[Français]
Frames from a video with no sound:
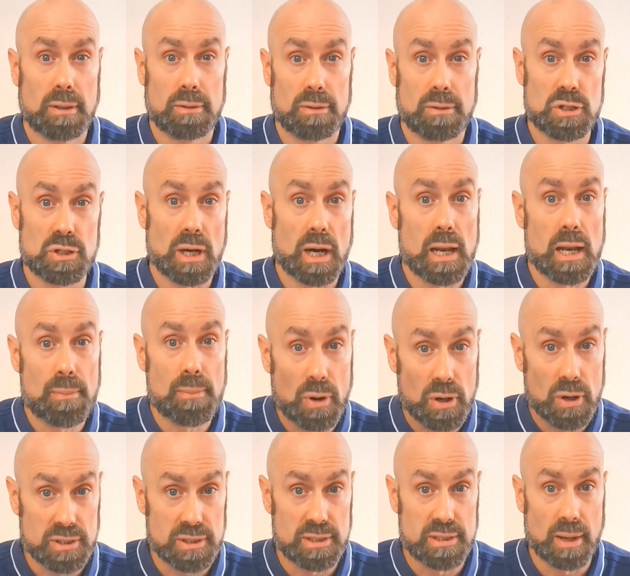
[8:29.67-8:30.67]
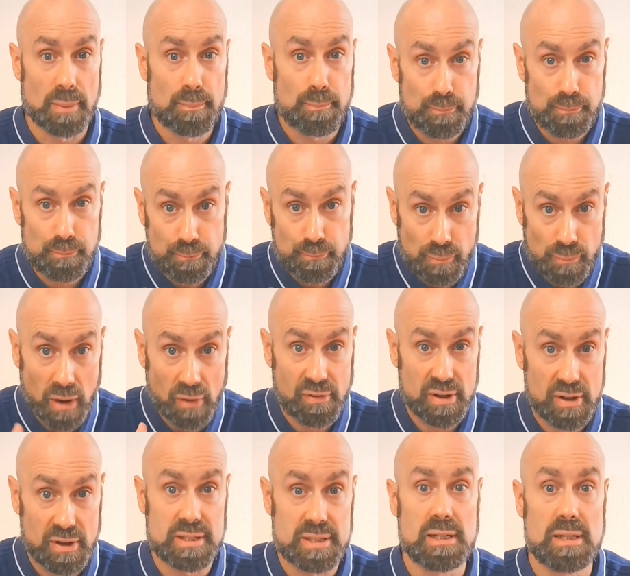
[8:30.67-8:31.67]
Déjà à l'époque, c'est déjà pas
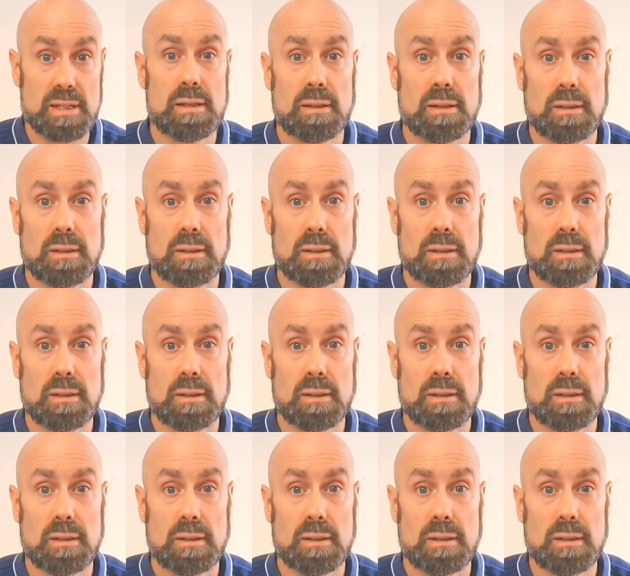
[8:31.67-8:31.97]
facile